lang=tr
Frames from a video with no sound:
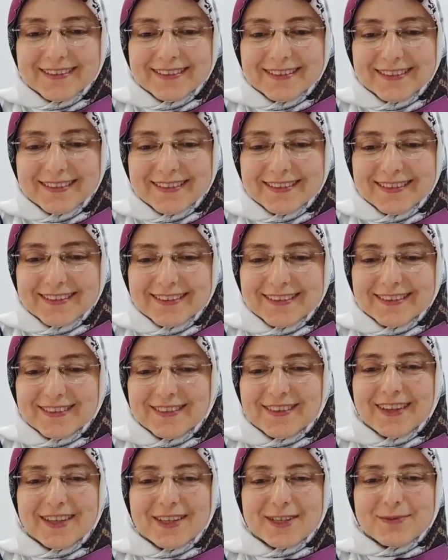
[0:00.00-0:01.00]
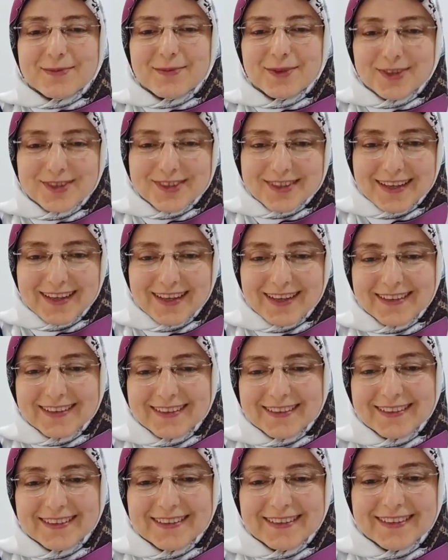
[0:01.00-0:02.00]
E, Nuray'cığım hoş
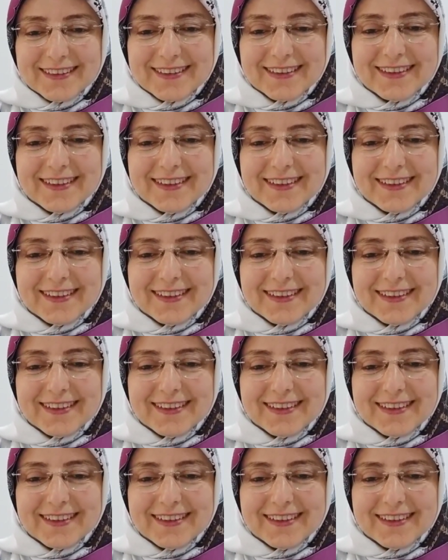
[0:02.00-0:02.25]
geldin.